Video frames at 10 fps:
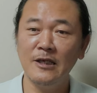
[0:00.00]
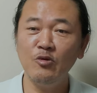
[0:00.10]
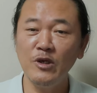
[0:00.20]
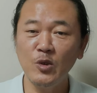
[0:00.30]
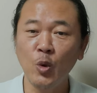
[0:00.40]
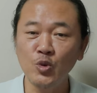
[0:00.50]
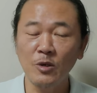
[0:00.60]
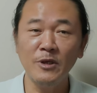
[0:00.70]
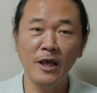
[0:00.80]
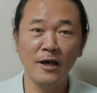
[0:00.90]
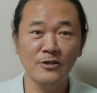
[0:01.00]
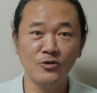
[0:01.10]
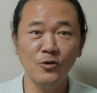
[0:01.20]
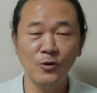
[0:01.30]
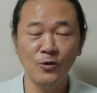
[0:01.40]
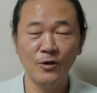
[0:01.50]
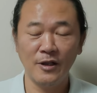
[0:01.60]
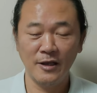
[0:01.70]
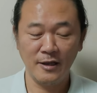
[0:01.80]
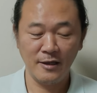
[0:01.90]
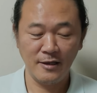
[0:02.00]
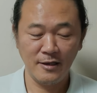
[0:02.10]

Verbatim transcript: 2위 동점이 돼가지고 네.